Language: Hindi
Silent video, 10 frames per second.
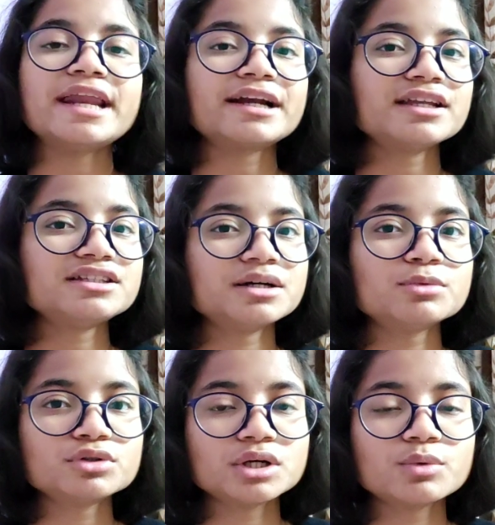डायरेक्टली
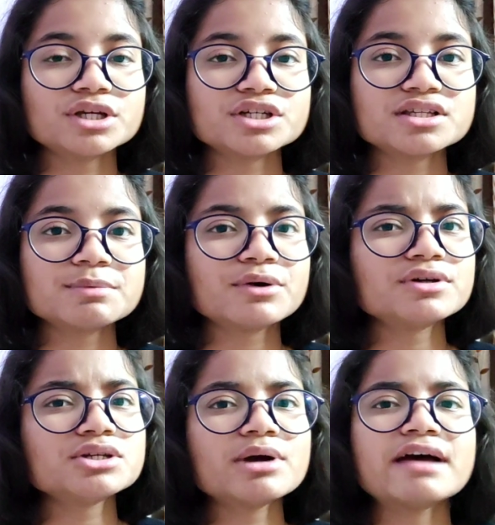जम्प टू द क्वेश्चन
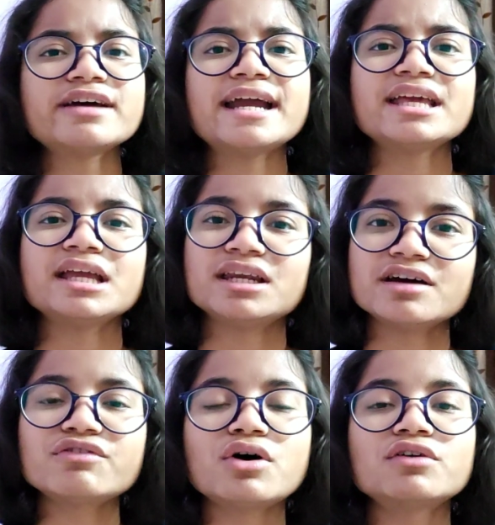बिकॉज यू हैव हैड
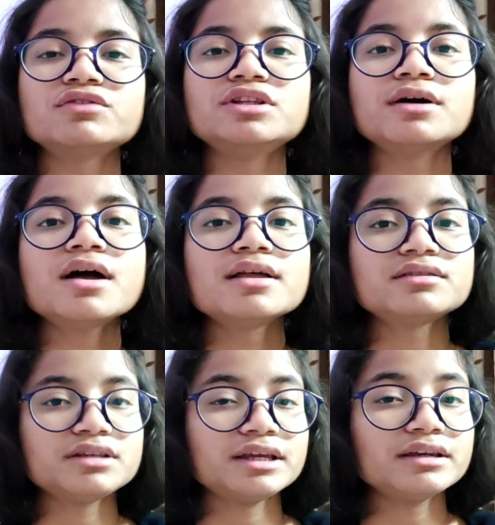इनफ ऑफ द
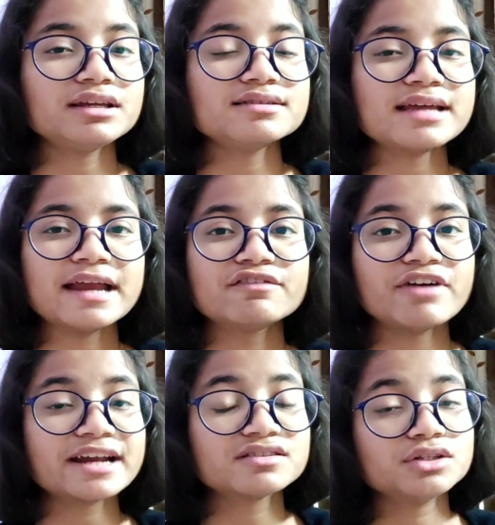थियरीज एंड
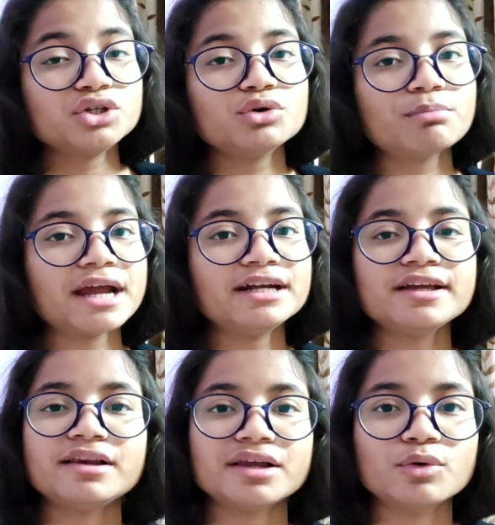फैक्ट्स इन योर माइंड
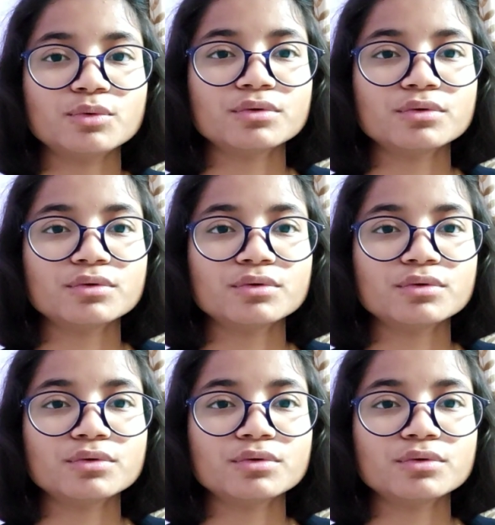टिल नाउ